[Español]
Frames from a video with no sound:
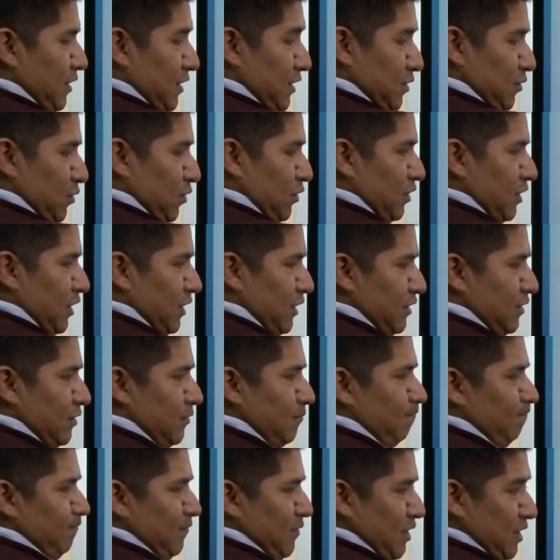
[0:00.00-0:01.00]
3 con
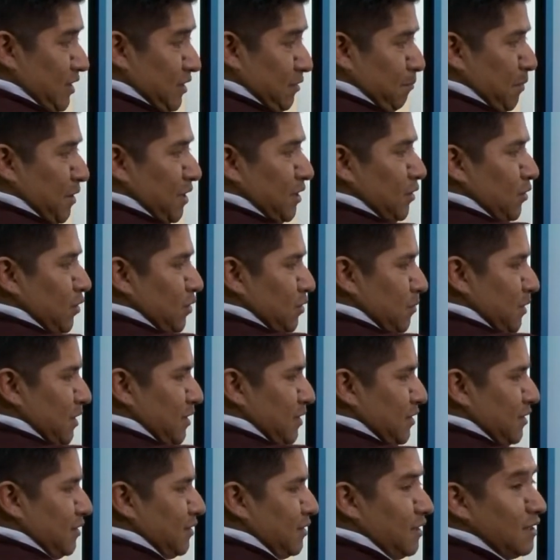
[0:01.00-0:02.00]
3 se repite dos
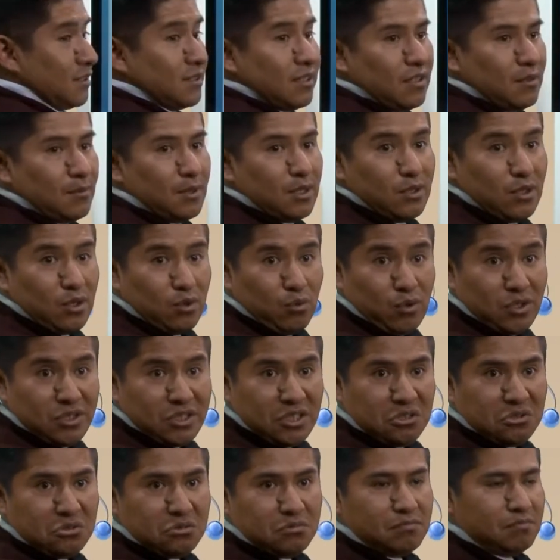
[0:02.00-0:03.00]
veces, 3 elevado al
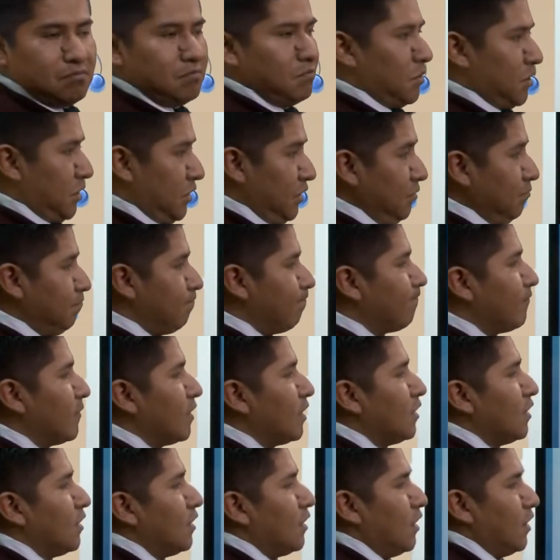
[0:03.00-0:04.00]
cuadrado, ¿verdad?
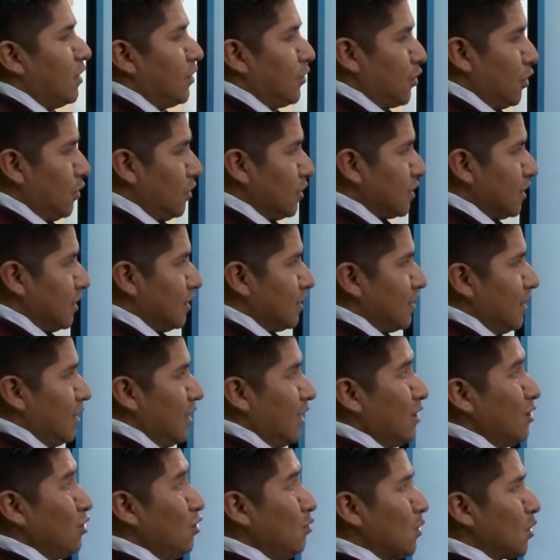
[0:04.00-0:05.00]
Entonces,
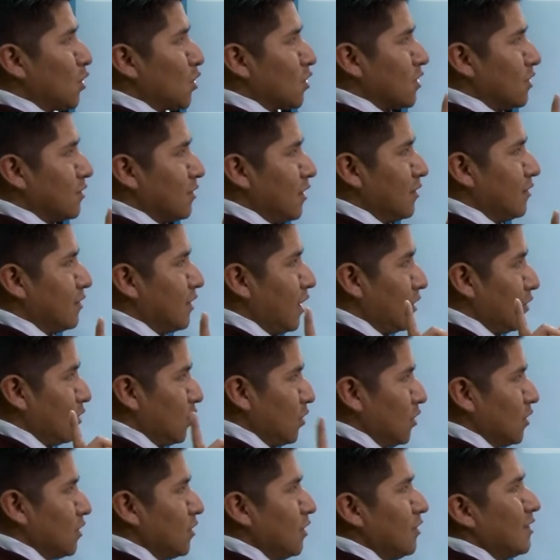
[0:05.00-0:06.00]
el número
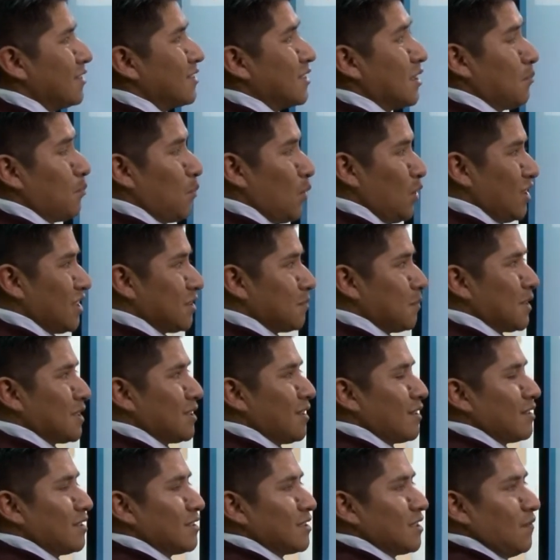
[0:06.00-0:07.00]
72 se puede
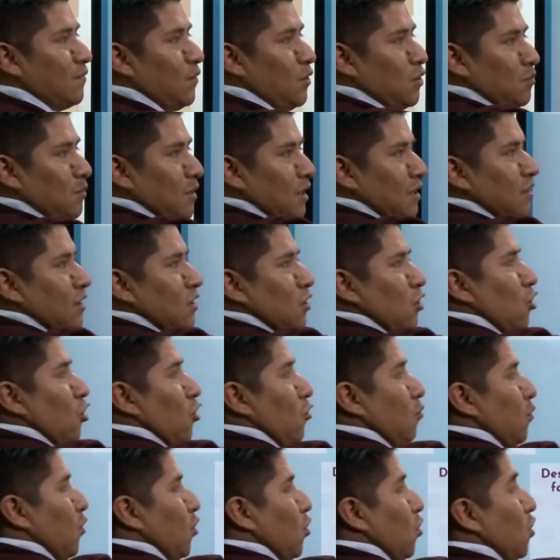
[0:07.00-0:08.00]
expresar de esta forma,
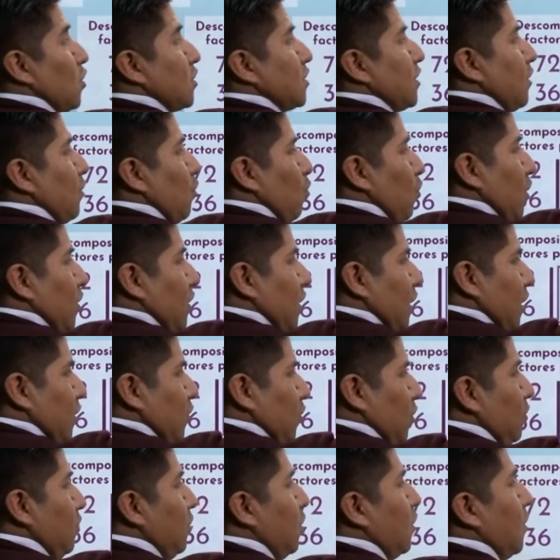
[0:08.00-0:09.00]
como 2 al
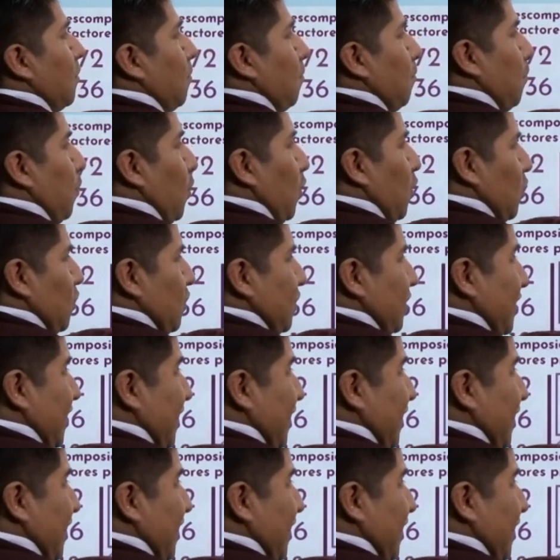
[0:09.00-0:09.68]
cuadrado por